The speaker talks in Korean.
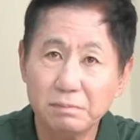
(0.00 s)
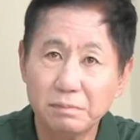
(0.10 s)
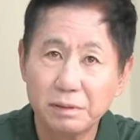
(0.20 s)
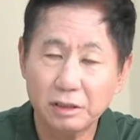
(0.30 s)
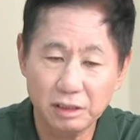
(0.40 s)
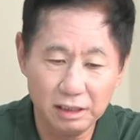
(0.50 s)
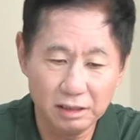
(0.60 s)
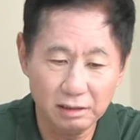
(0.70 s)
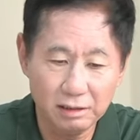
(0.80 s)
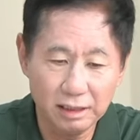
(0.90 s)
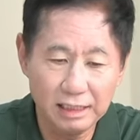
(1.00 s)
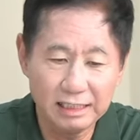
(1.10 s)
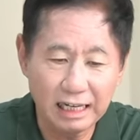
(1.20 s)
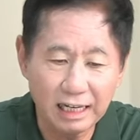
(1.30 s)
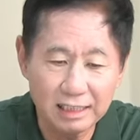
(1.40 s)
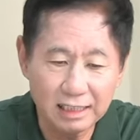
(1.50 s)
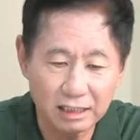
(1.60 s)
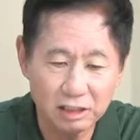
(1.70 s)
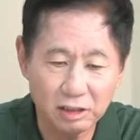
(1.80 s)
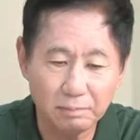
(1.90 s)
벼슬이 있었는데 이 장한상
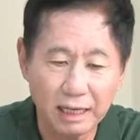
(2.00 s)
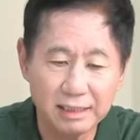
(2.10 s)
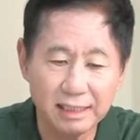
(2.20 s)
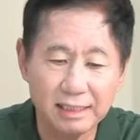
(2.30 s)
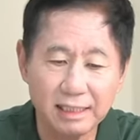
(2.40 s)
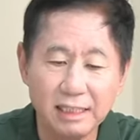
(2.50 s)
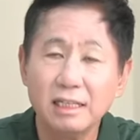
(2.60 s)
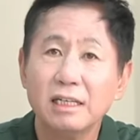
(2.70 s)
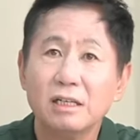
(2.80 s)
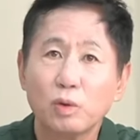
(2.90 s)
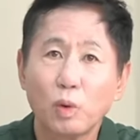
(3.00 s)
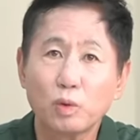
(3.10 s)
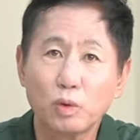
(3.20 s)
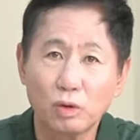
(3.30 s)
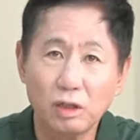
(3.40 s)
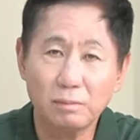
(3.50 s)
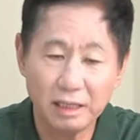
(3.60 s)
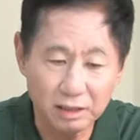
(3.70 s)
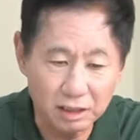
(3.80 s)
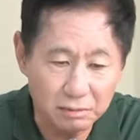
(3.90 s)
씨요, 박세당이 독도를
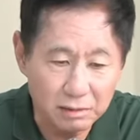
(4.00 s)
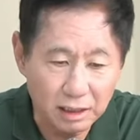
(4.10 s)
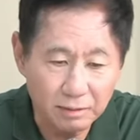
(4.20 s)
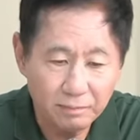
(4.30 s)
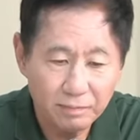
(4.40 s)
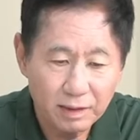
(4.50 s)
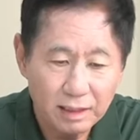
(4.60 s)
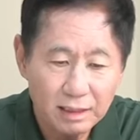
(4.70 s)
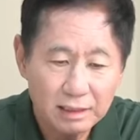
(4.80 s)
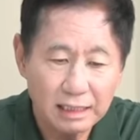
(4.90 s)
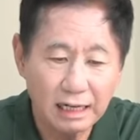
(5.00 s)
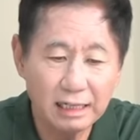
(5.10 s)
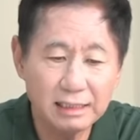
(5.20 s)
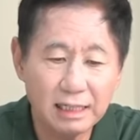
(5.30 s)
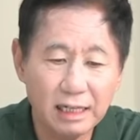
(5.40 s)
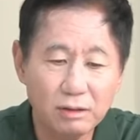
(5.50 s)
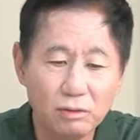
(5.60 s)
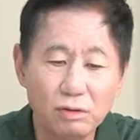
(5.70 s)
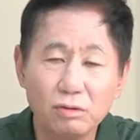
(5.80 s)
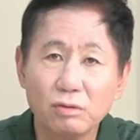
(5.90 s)
밝혔습니다. 장한상의
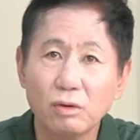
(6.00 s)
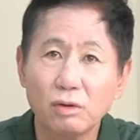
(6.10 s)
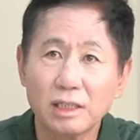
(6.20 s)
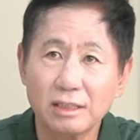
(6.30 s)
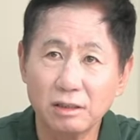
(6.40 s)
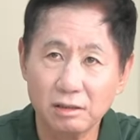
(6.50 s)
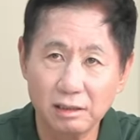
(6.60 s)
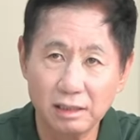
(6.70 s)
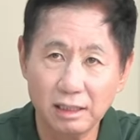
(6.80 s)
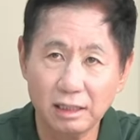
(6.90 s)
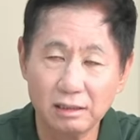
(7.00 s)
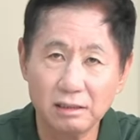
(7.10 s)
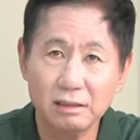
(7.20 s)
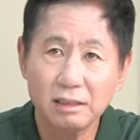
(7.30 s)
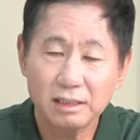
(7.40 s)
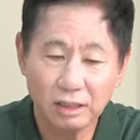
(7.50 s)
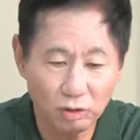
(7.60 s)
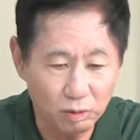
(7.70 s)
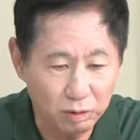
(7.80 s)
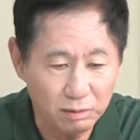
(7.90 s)
울릉도 사적이라는
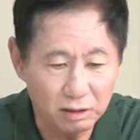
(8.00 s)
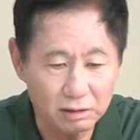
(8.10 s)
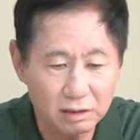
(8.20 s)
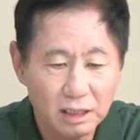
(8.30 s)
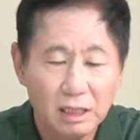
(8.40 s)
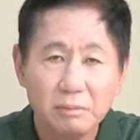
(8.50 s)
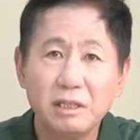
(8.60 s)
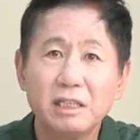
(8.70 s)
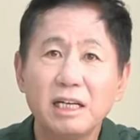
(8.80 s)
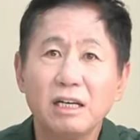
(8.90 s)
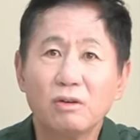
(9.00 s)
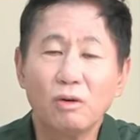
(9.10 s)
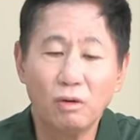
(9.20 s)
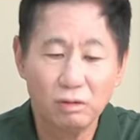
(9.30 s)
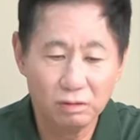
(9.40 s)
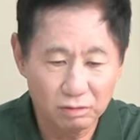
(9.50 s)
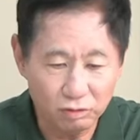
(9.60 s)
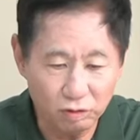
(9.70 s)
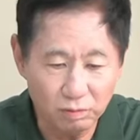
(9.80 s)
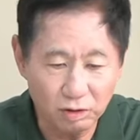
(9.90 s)
자료를 보면은 비계이고
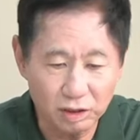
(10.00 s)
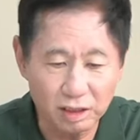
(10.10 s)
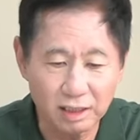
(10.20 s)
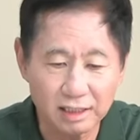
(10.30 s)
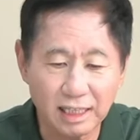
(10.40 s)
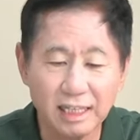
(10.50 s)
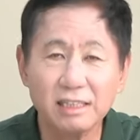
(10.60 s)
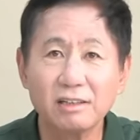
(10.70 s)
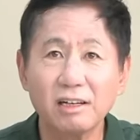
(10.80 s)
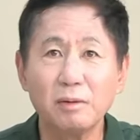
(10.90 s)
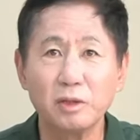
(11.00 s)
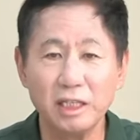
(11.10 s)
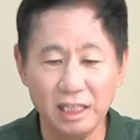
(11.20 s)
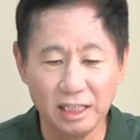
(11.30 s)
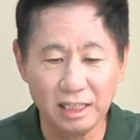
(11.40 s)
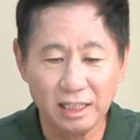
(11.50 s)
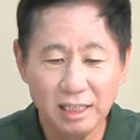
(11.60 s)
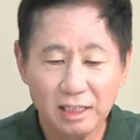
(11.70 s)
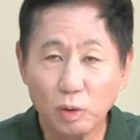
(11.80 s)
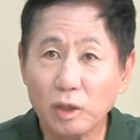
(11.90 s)
구름 거친 날 산에 들어가 보니
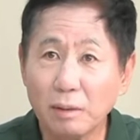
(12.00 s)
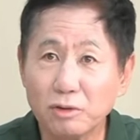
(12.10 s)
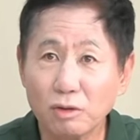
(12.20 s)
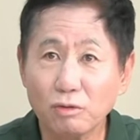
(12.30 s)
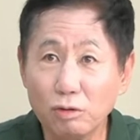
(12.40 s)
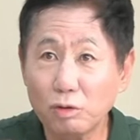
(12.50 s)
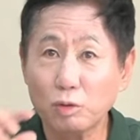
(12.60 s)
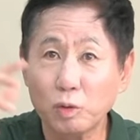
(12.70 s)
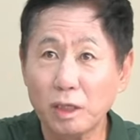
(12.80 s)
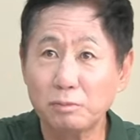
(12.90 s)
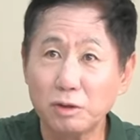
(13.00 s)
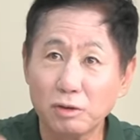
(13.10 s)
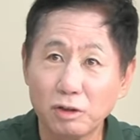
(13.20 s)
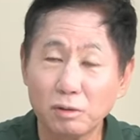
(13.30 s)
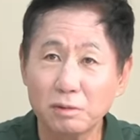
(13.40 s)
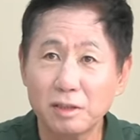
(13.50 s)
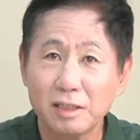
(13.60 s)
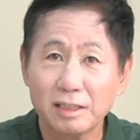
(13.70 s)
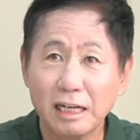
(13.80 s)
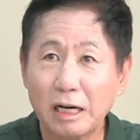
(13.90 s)
동남쪽, 울릉도 동남쪽 여러분
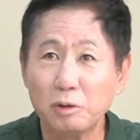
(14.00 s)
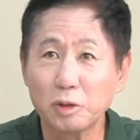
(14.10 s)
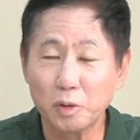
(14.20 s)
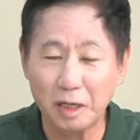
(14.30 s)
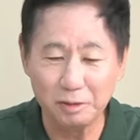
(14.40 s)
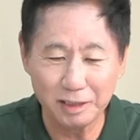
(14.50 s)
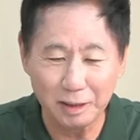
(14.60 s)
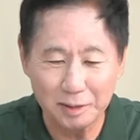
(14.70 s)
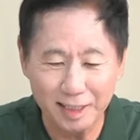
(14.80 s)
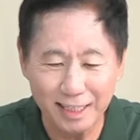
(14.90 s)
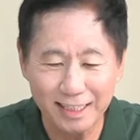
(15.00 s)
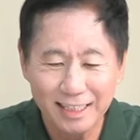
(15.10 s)
다 나오죠. 노래도 나오잖아요.